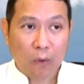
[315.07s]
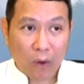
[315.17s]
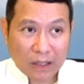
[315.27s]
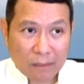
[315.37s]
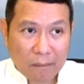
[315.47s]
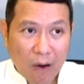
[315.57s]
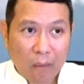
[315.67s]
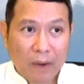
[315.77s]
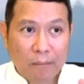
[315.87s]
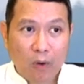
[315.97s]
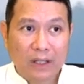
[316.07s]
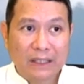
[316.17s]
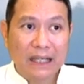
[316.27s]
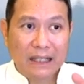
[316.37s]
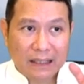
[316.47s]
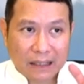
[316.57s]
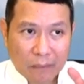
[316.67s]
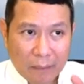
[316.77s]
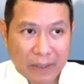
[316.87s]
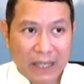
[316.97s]
คนเขามองว่าปกติหรือ
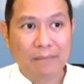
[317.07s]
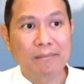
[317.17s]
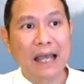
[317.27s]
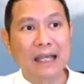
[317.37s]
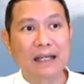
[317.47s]
ว่าเพี้ยนไป